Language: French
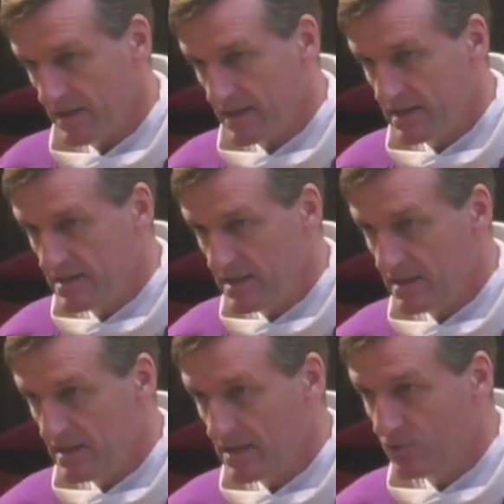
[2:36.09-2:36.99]
et
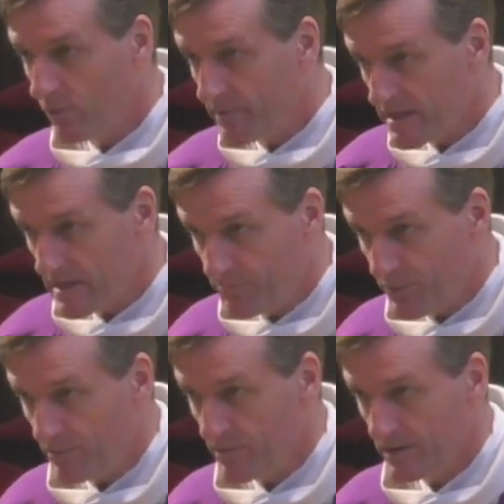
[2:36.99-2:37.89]
qui est tombée dans les
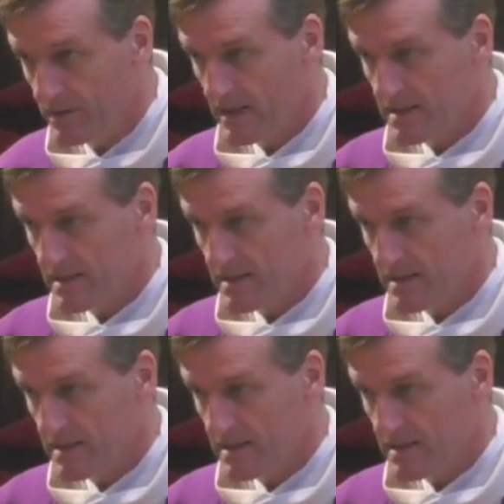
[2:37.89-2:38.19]
pommes.